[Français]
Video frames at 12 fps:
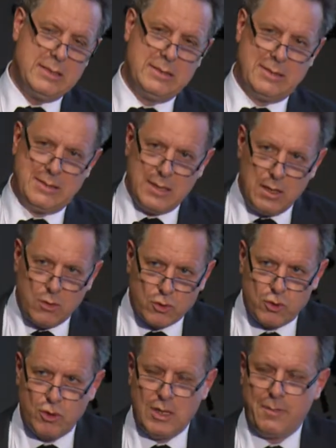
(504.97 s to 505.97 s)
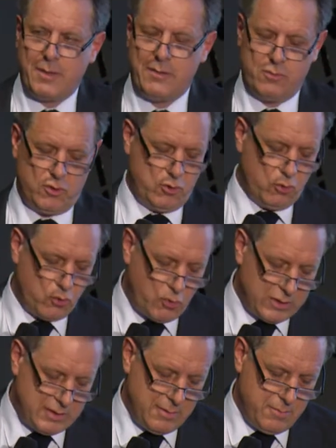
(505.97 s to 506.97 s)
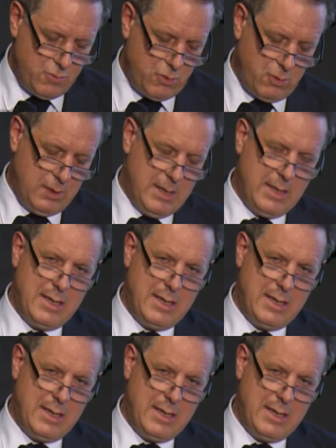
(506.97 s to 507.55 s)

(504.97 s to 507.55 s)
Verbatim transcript: C'est l'enjeu de la prévention, troisièmement,